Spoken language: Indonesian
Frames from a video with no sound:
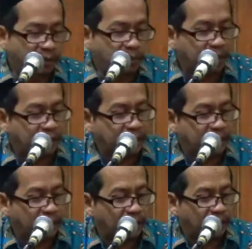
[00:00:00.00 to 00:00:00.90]
Bareng
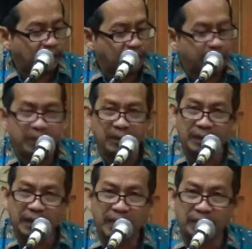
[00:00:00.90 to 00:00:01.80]
sekitar itu time
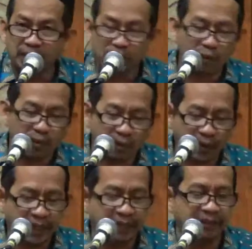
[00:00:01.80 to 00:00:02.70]
wis lengkap, celuk
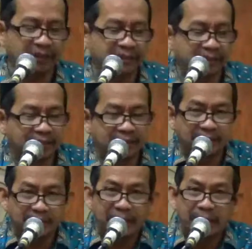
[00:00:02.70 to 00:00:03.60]
wonge.
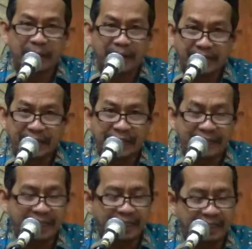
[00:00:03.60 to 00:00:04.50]
Oh, piye bandingnya
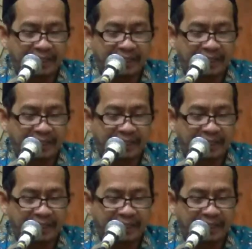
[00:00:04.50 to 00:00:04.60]
iki?